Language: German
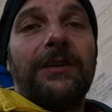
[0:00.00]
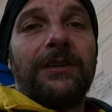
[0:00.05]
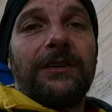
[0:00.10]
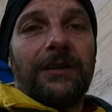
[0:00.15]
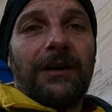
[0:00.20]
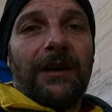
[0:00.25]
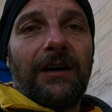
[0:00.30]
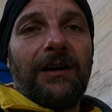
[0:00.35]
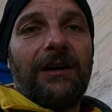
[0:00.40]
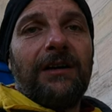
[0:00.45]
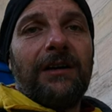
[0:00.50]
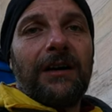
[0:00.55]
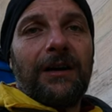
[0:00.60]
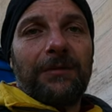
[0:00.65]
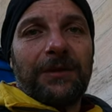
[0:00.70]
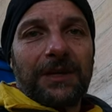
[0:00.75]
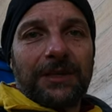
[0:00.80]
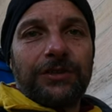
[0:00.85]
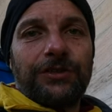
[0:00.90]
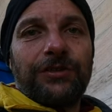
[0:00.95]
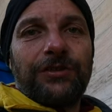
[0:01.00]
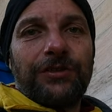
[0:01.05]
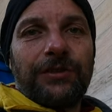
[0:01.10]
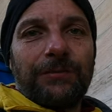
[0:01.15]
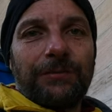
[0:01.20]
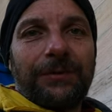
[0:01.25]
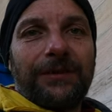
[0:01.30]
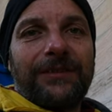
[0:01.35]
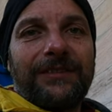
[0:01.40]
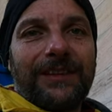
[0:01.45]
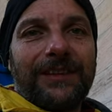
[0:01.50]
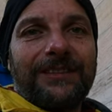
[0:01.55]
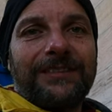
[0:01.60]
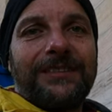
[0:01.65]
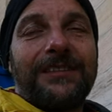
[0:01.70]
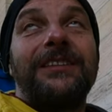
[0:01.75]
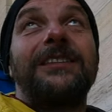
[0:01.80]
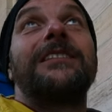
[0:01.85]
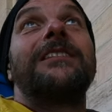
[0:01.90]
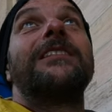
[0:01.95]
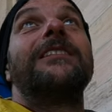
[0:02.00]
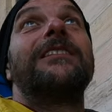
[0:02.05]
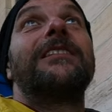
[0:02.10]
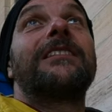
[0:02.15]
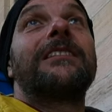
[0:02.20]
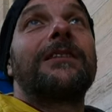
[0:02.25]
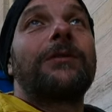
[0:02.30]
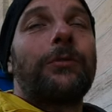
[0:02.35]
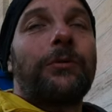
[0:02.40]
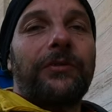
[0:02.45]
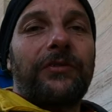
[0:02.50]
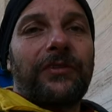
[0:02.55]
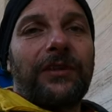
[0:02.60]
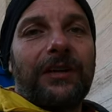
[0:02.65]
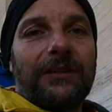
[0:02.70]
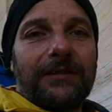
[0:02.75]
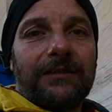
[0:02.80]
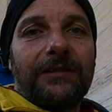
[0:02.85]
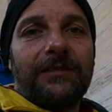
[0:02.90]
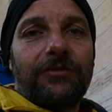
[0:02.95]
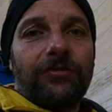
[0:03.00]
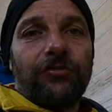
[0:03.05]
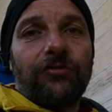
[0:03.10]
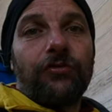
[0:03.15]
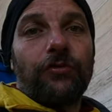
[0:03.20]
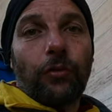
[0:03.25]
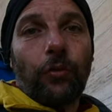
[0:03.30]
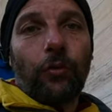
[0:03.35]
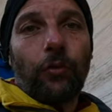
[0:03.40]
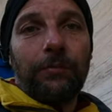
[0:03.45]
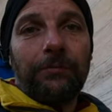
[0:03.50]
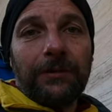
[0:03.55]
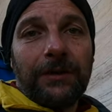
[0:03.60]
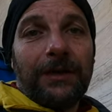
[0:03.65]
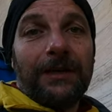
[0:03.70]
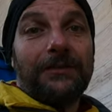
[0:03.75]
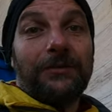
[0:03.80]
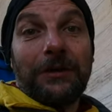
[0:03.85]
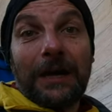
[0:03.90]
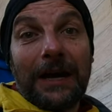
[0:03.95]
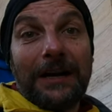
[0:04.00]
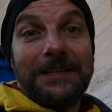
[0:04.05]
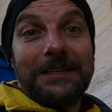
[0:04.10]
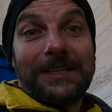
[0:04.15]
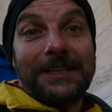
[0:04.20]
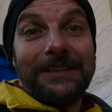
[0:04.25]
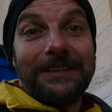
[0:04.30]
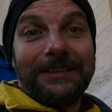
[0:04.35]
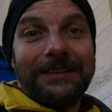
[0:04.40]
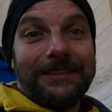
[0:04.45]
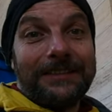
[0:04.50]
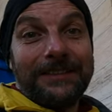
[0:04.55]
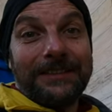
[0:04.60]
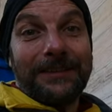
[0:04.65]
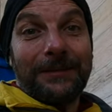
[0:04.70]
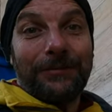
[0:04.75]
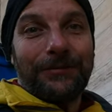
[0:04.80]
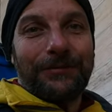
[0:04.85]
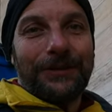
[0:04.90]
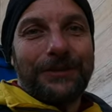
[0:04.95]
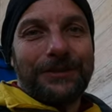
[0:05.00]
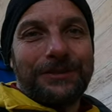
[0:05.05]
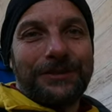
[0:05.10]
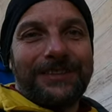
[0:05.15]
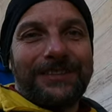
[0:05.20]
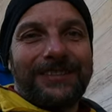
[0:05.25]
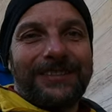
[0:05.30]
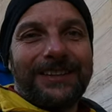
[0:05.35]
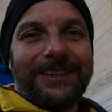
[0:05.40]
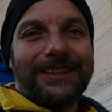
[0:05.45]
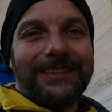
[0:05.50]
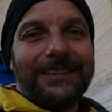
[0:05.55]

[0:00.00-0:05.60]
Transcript: Ja, aber ganz schön interessant, dieses Kloster. Also das ist ein Dom, also keine Kirche, ich habe es falsch gesagt.